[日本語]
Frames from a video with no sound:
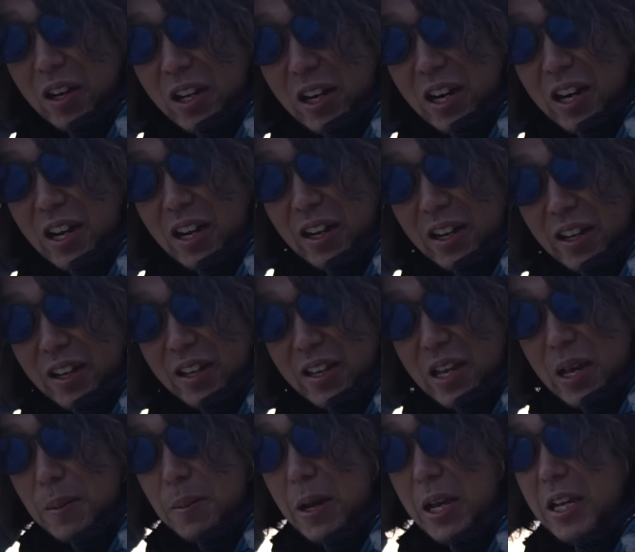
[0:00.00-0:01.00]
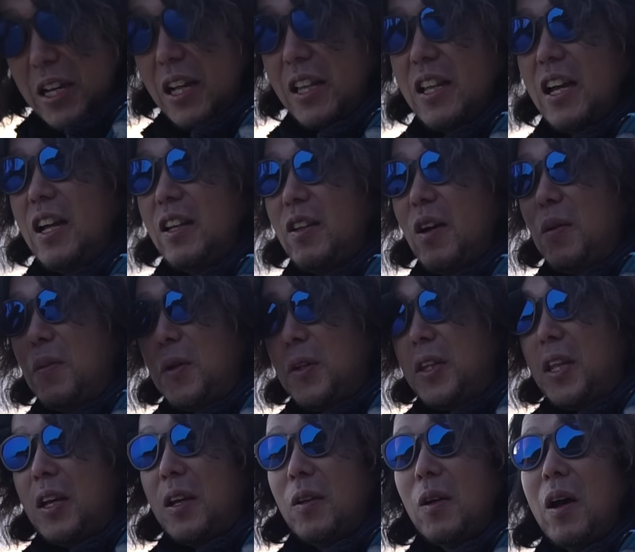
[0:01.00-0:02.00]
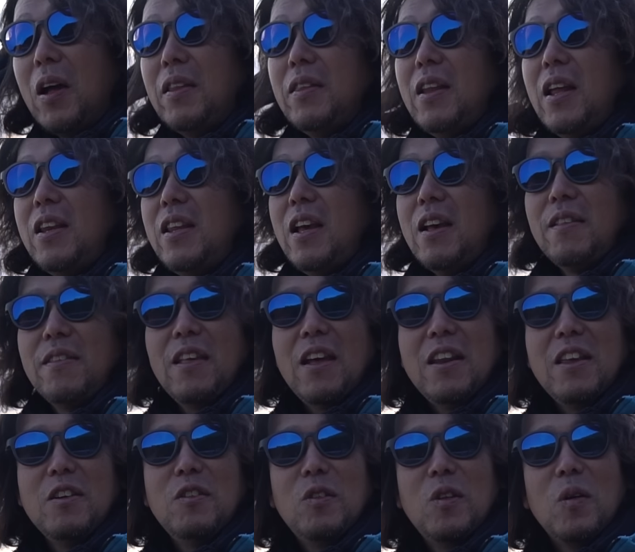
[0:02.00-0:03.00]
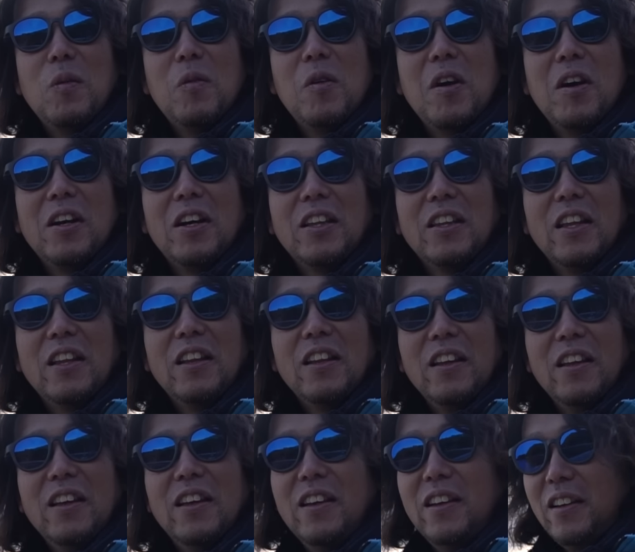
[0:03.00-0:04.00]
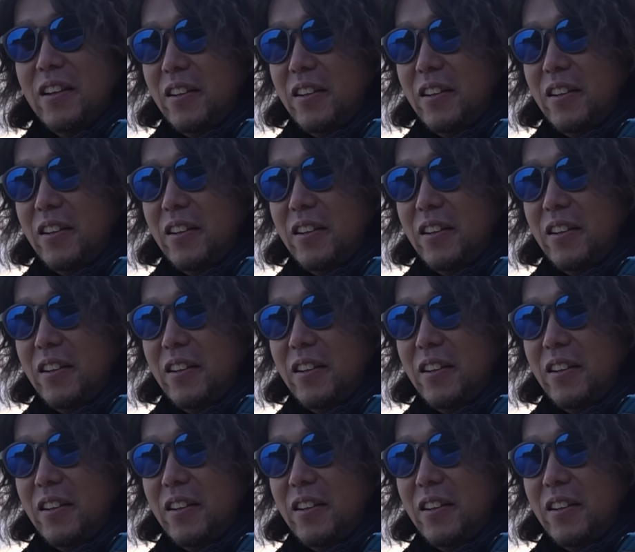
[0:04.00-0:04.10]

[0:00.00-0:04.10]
やから、うん、やばいかなとは思ったけどあんなにあっさりいくと思わんかった、ねうん、いや